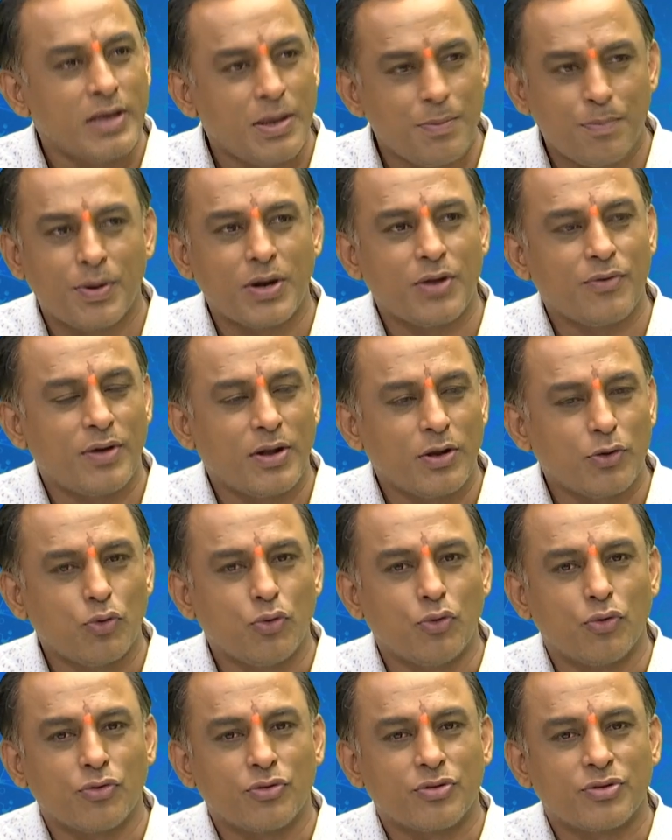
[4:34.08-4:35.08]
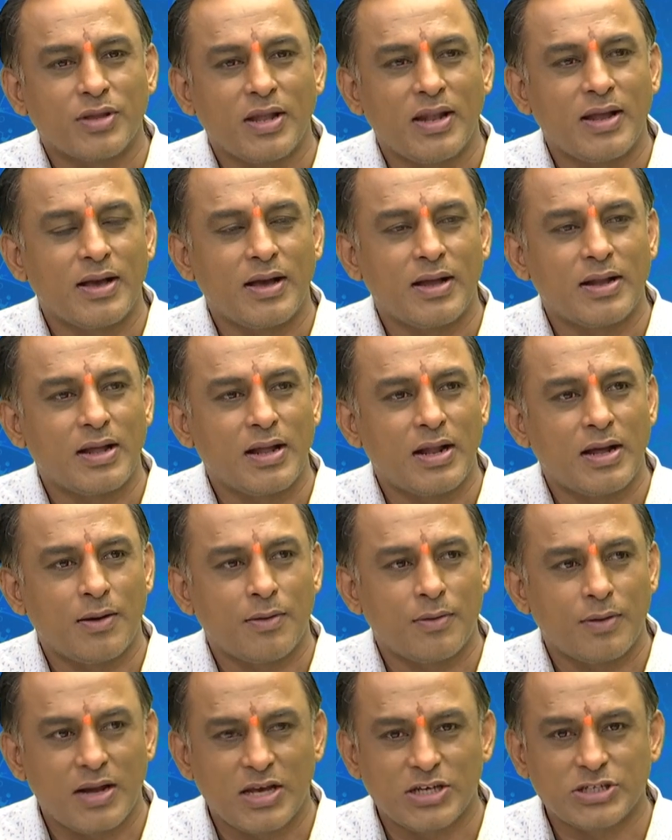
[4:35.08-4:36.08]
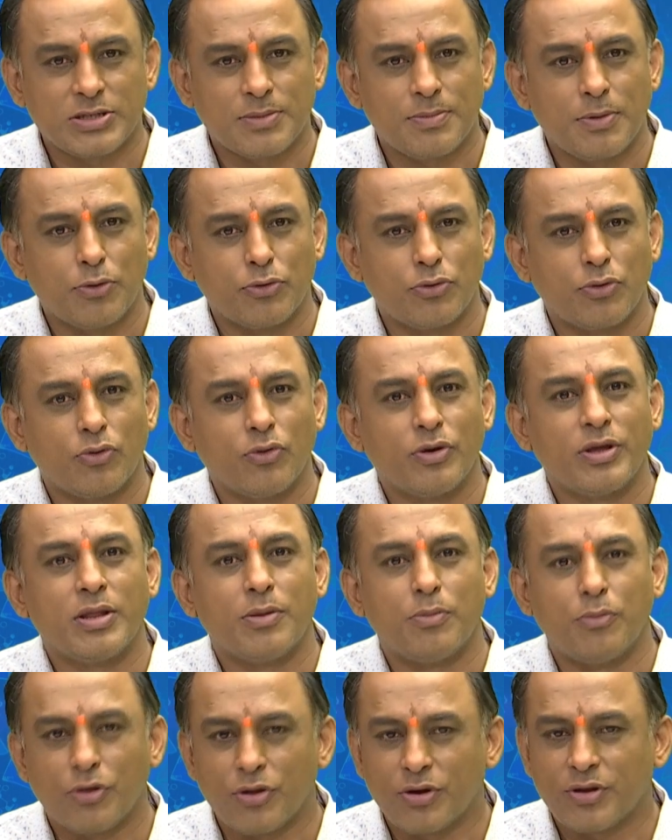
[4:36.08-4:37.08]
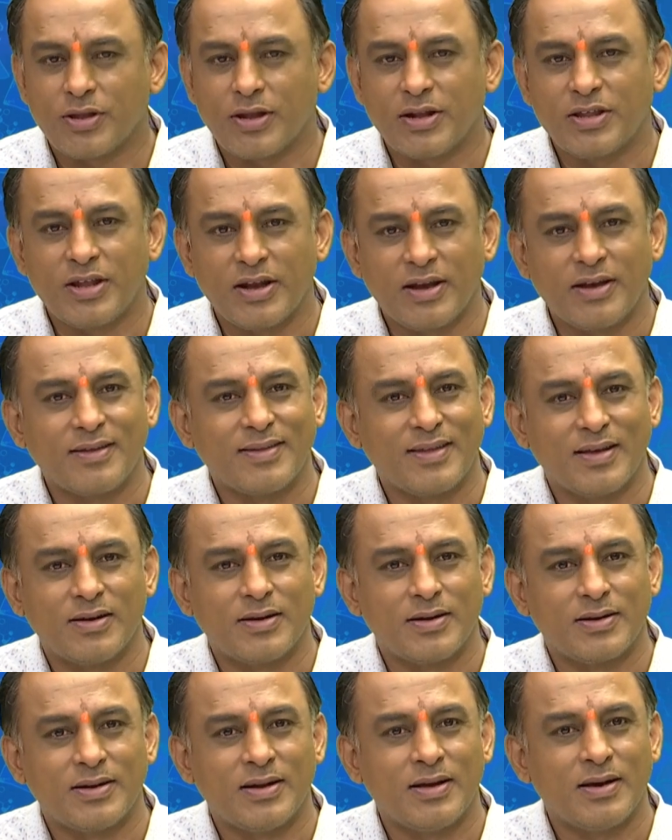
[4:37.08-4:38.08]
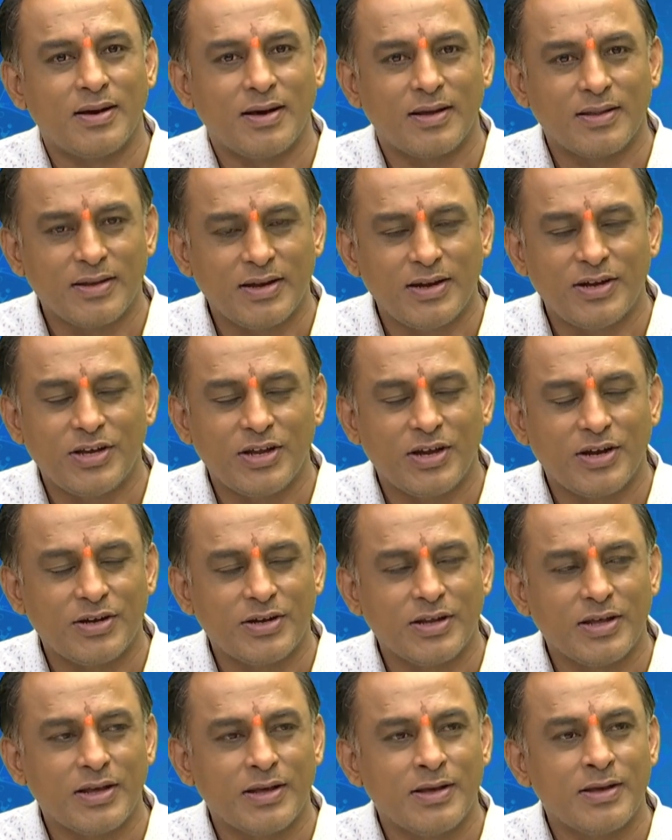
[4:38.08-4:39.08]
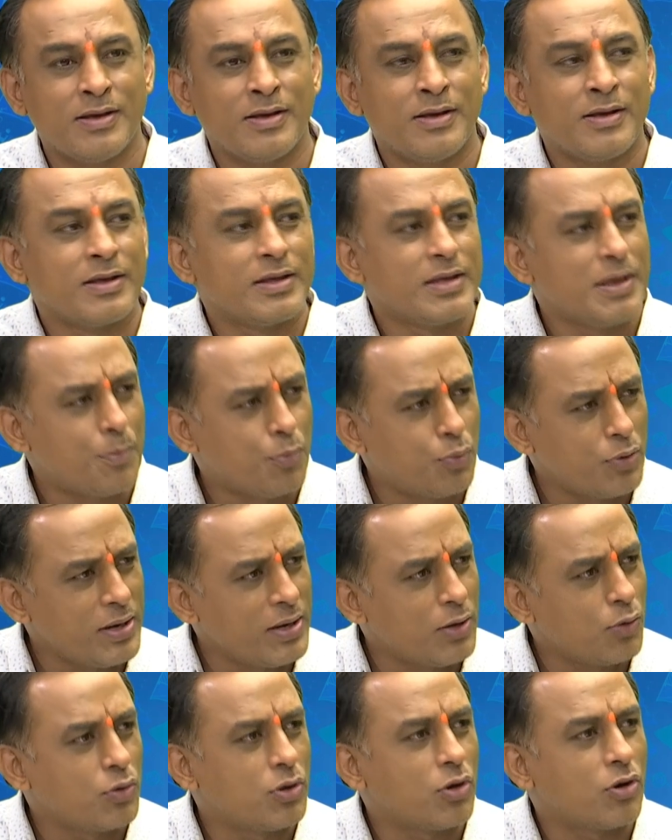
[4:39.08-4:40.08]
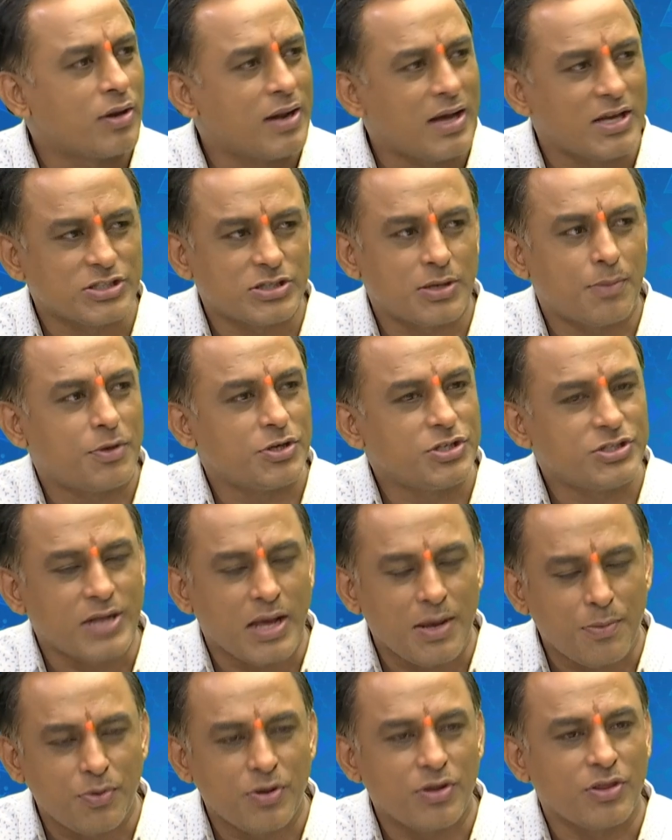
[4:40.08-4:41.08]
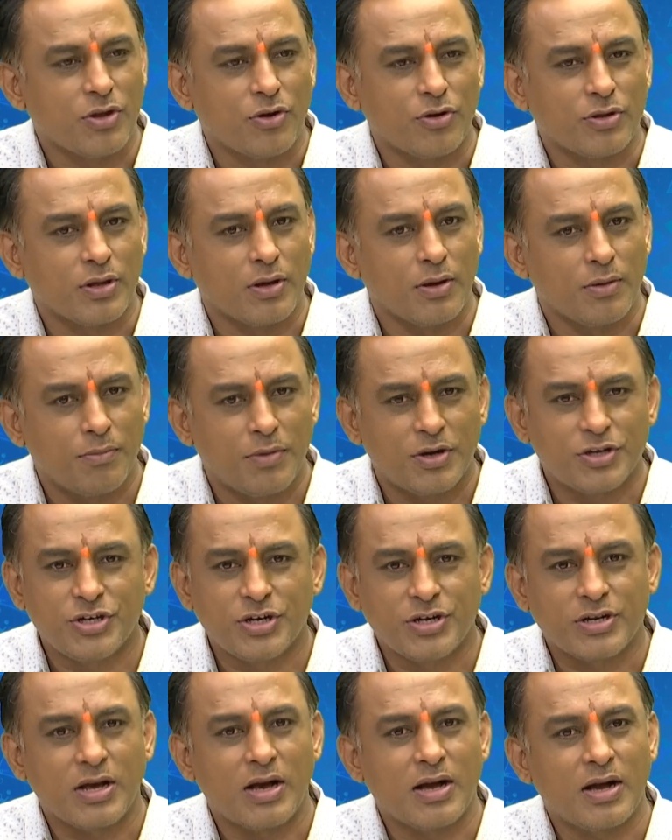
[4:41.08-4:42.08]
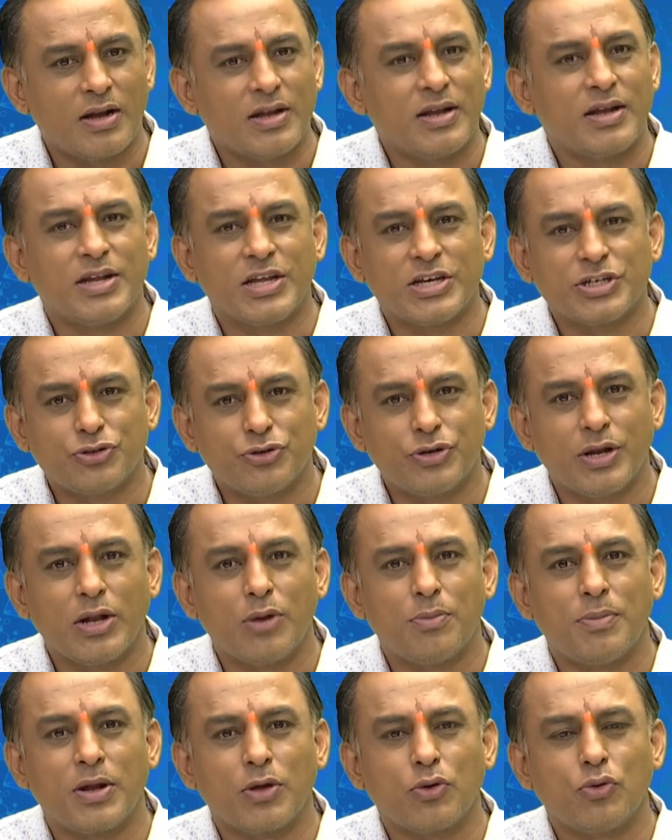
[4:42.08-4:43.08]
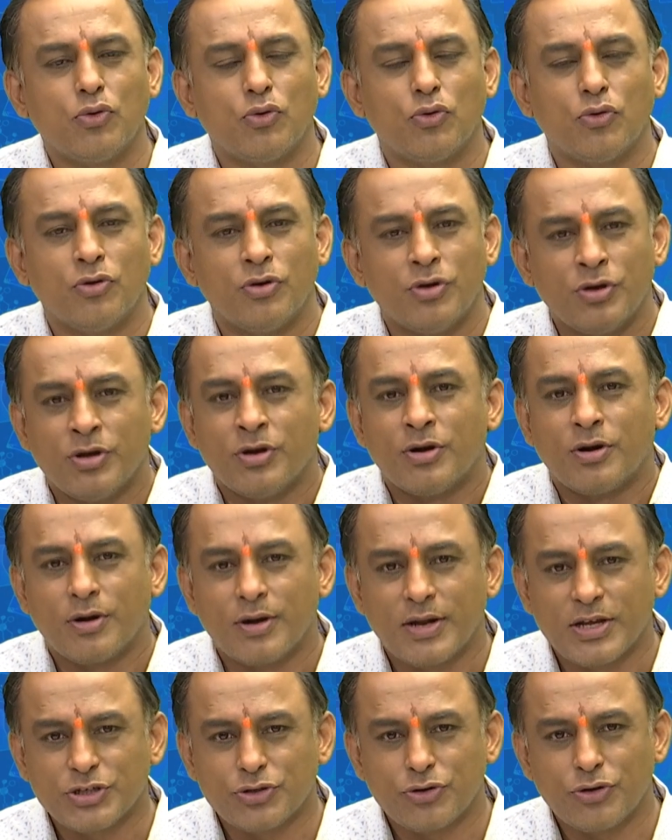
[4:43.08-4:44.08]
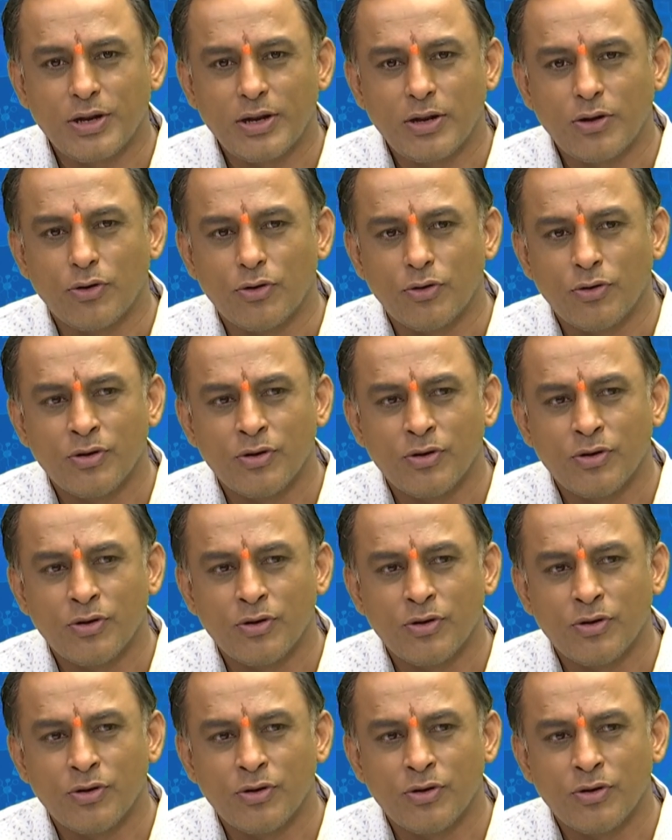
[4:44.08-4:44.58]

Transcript: ఇప్పటి వరకు తెలంగాణ రాష్ట్ర ప్రభుత్వంలో ఇది మొదటిసారి జరిగిన సంఘటన అది ఏంటి అంటే ఎప్పుడైనా కూడా ఒక రాష్ట్ర బడ్జెట్ అయిపోయిన తర్వాత బడ్జెట్ కాగానే నెక్స్ట్ డేలో మనకు నెక్స్ట్ డేలో